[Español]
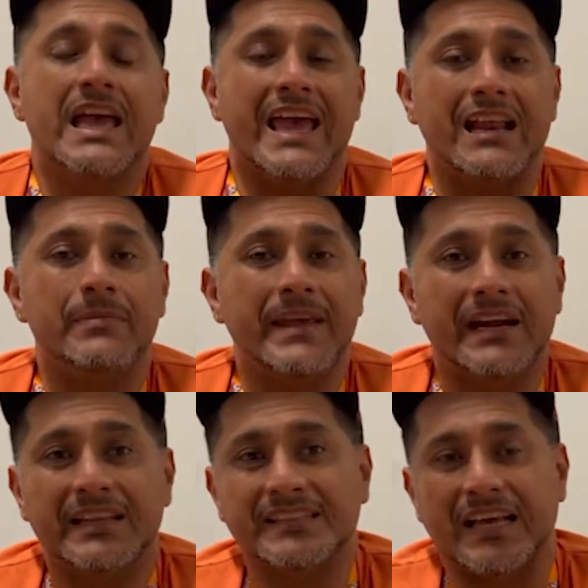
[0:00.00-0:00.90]
el
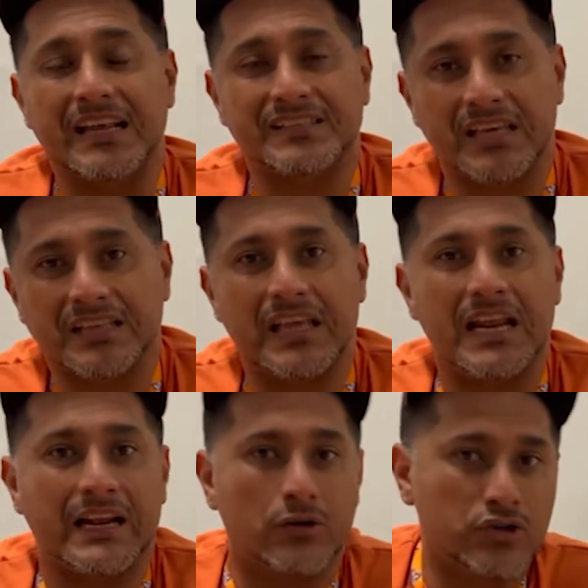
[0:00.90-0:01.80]
viernes a las 7 de
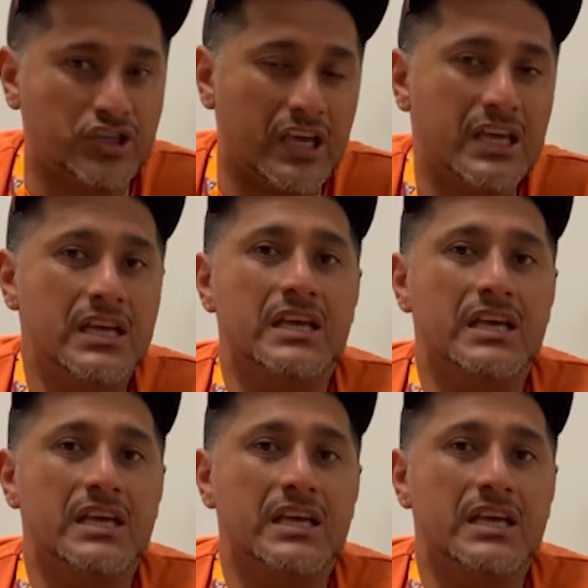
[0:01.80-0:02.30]
la noche